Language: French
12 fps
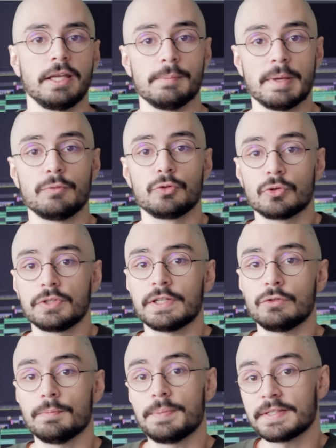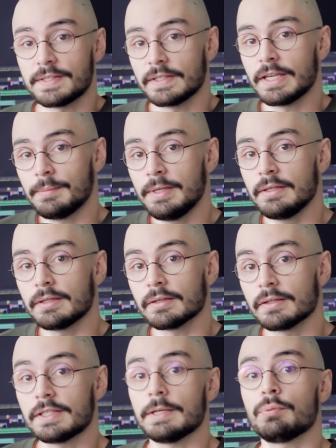Et même du côté du PC gaming,
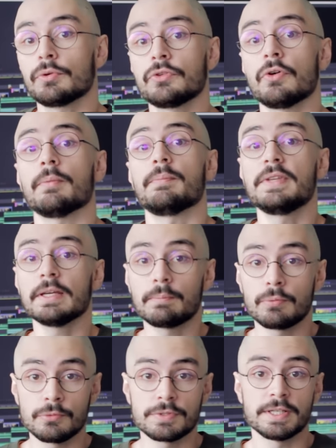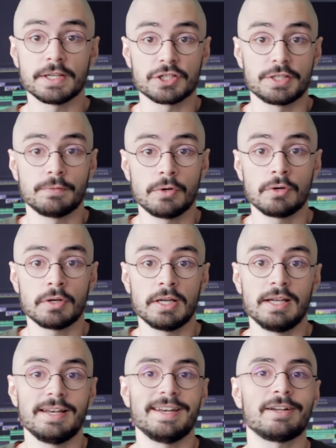qui est pourtant bien plus énergivore,
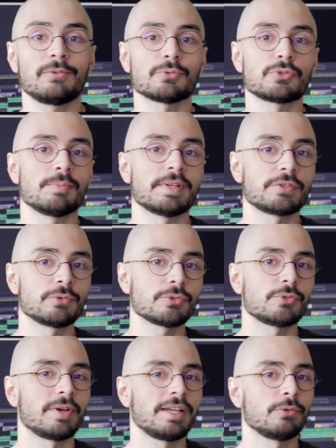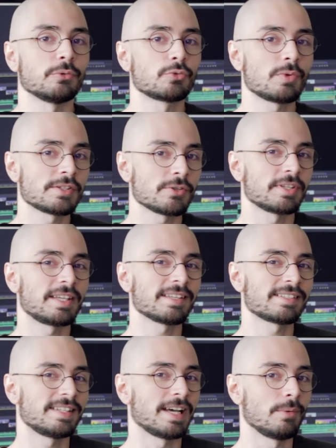la consommation serait de
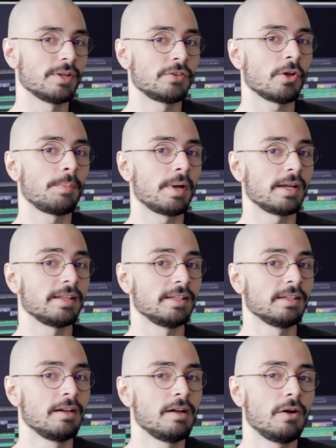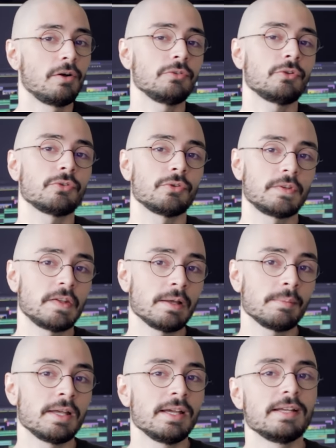75 TWh par année, en d'autres
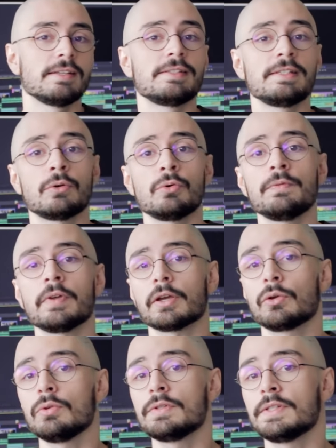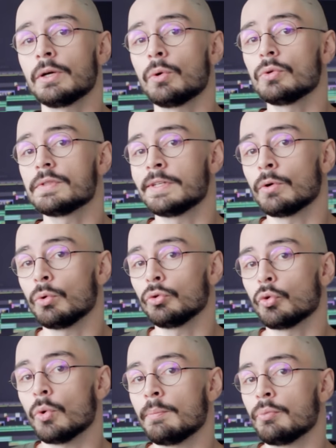termes
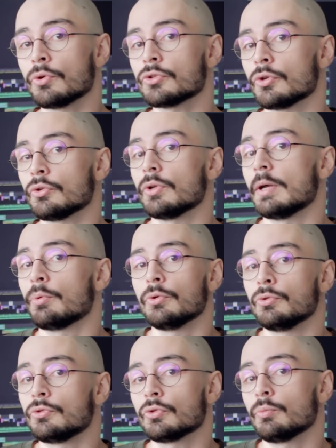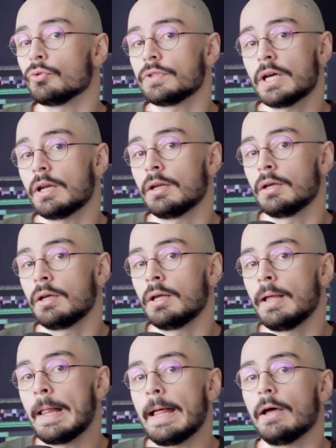0,003% de la production mondiale.
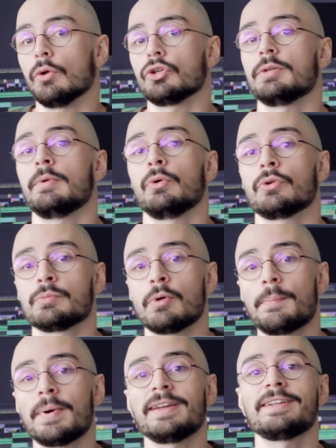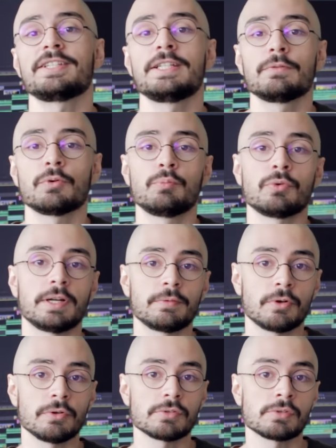Alors j'ai malheureusement pas les chiffres pour la
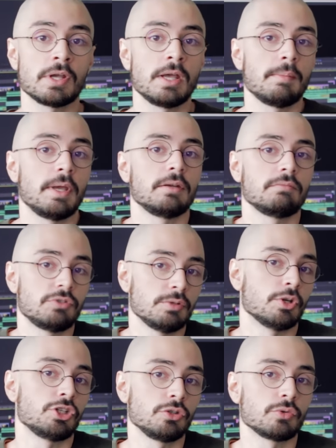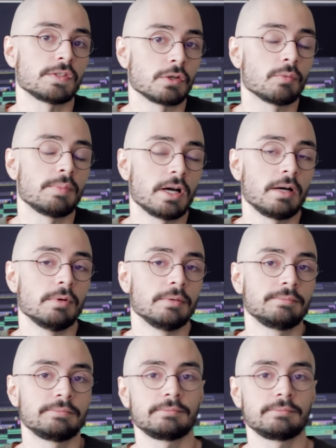France, mais j'imagine que c'est comparable.